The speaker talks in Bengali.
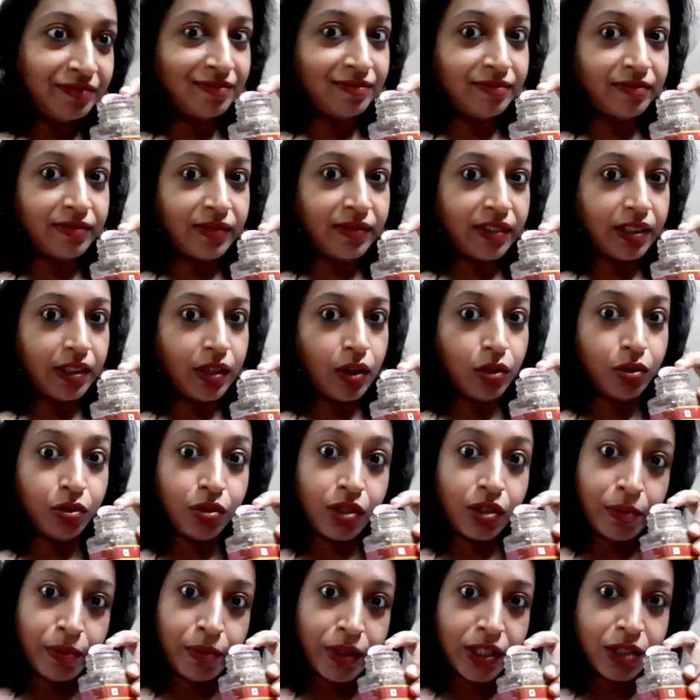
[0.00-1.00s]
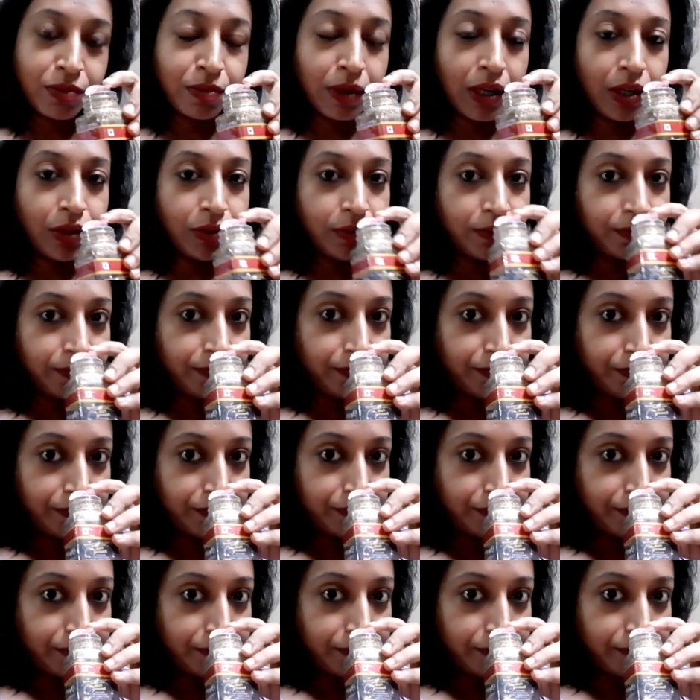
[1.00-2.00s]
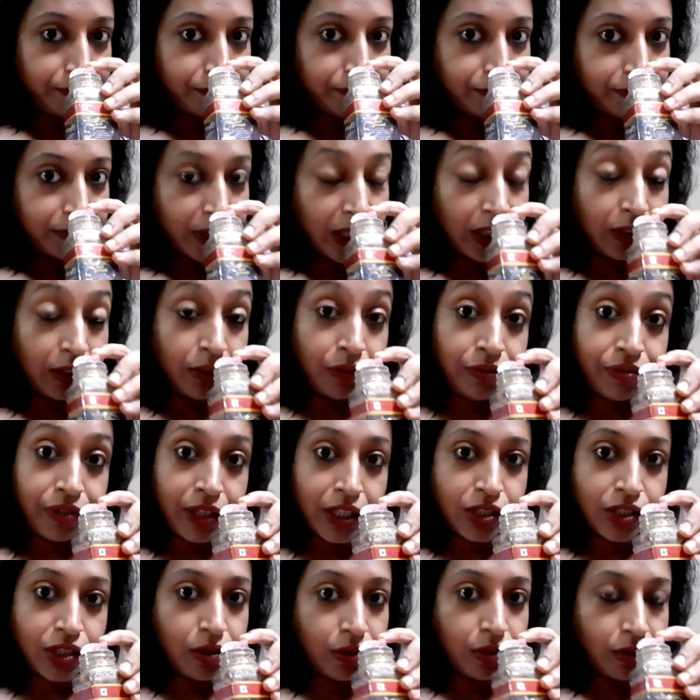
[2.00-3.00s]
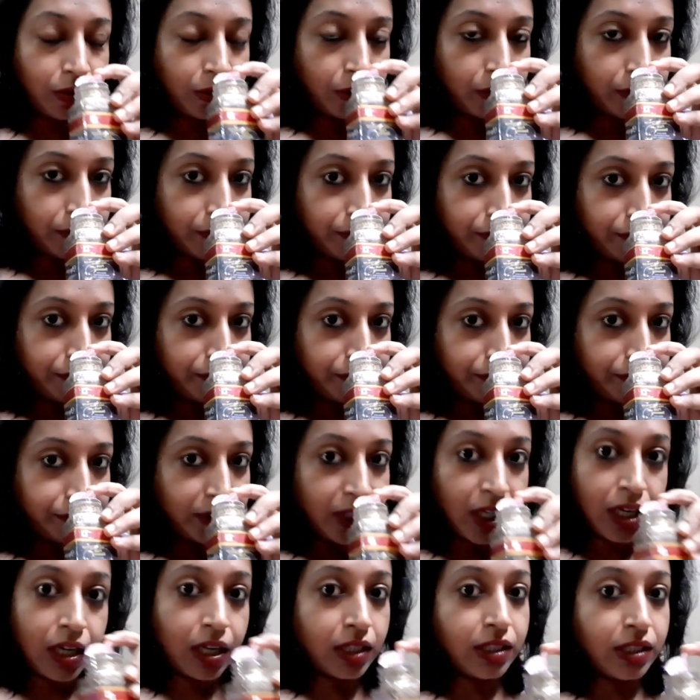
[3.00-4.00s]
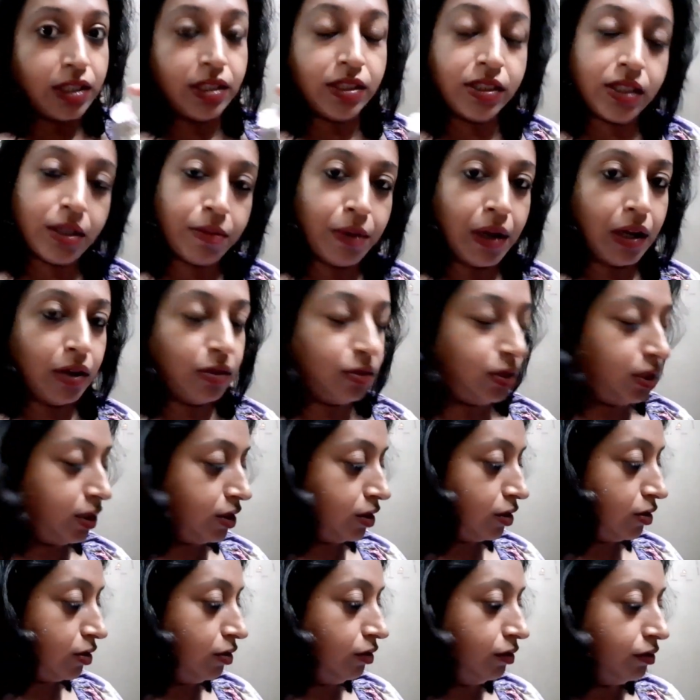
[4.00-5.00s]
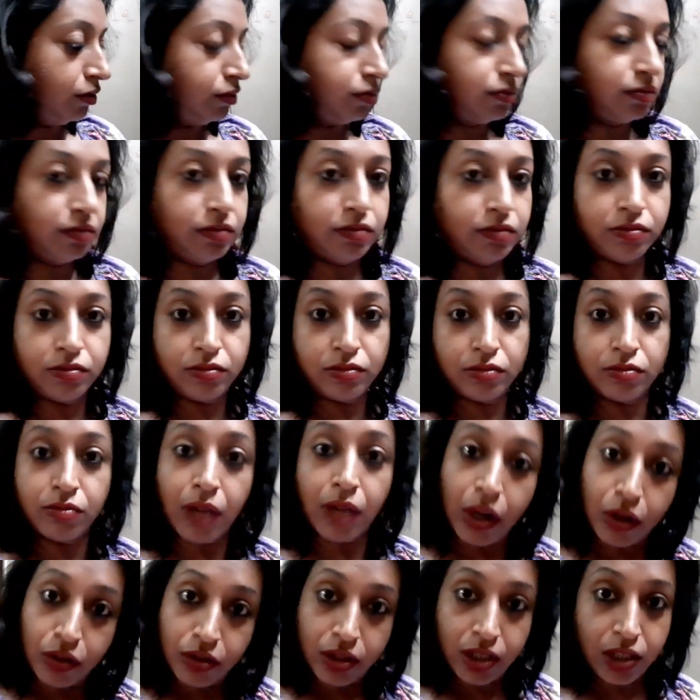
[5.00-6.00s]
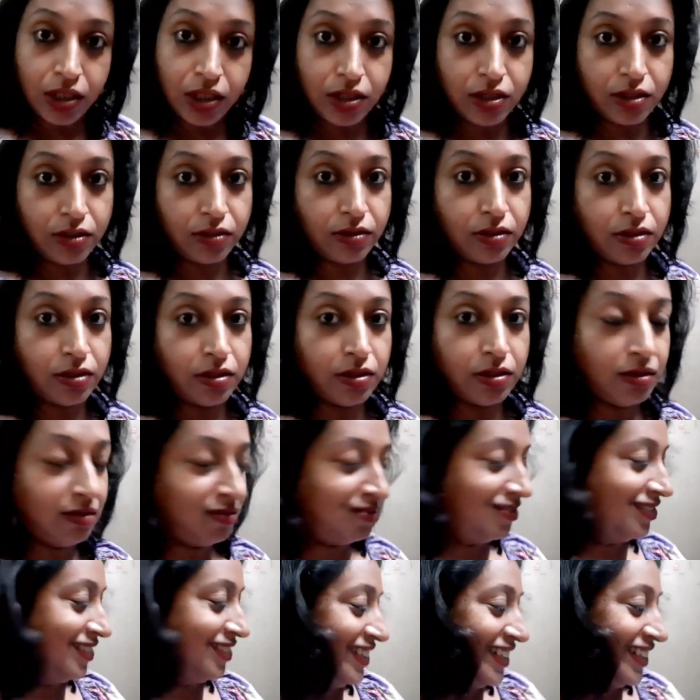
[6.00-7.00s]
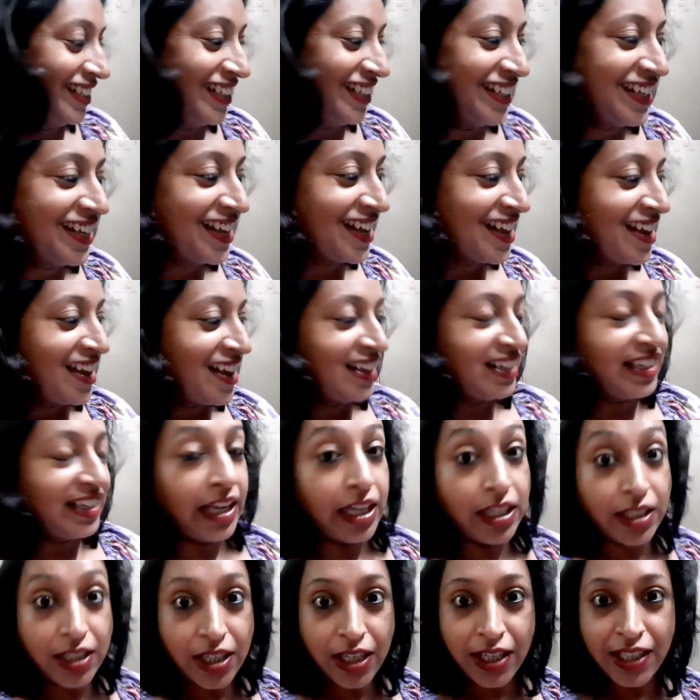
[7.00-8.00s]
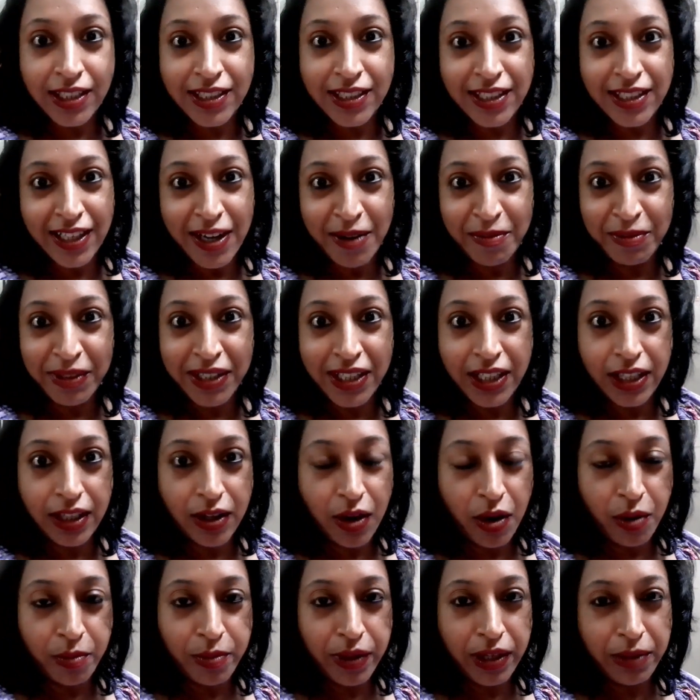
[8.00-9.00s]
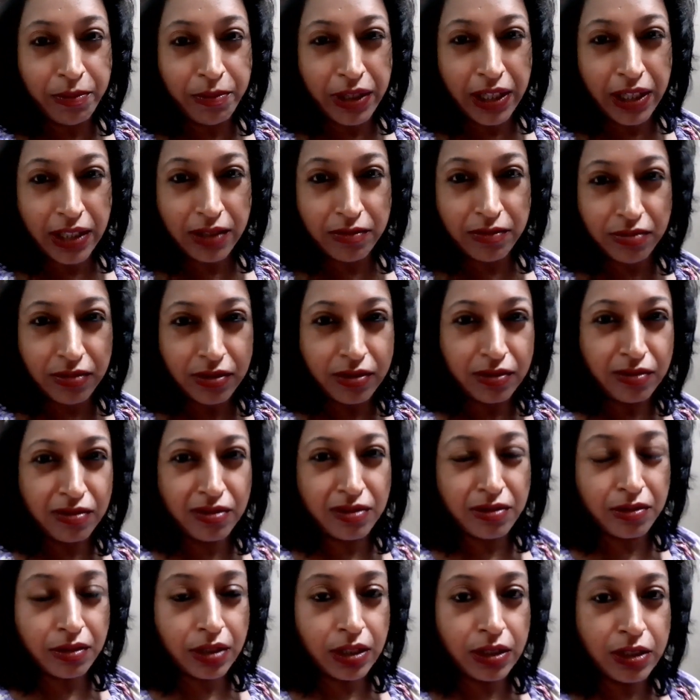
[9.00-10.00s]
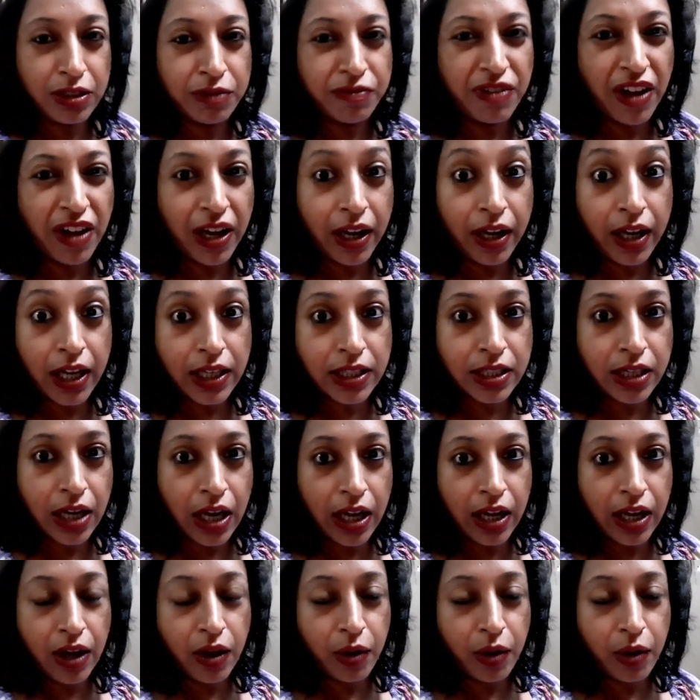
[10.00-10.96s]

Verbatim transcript: গন্ধটা বেশ ভালো একদম ফ্রেশ গন্ধ না না জিনিসটা ভালো দিয়েছে গো ভালো দিয়েছে টেনশানে ছিলাম কি হবে মানে ফাঙ্গাস লাগা হবে কিনা